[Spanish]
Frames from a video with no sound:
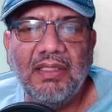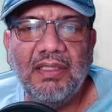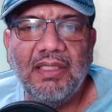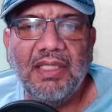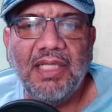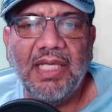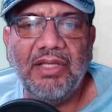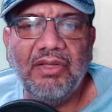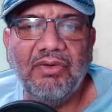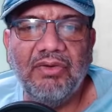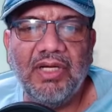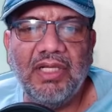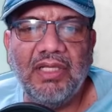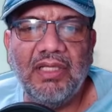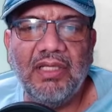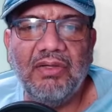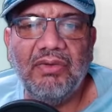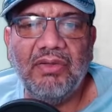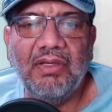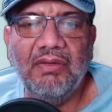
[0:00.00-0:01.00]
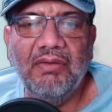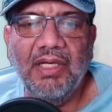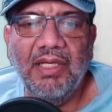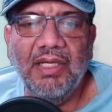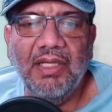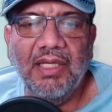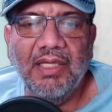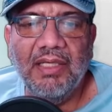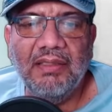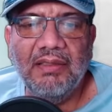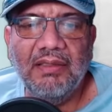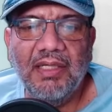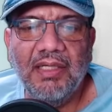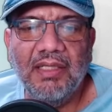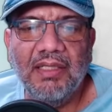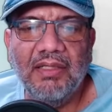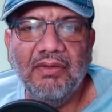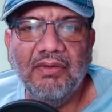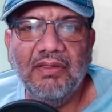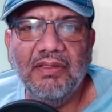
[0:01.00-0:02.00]
daño crítico de habilidad. Esta es la
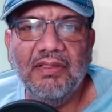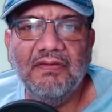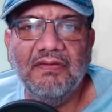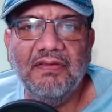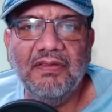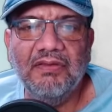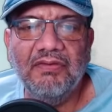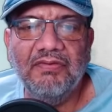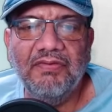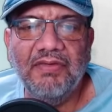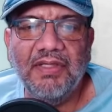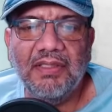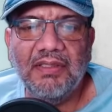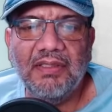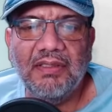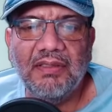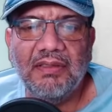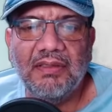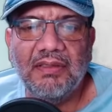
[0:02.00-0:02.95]
que nos está haciendo falta.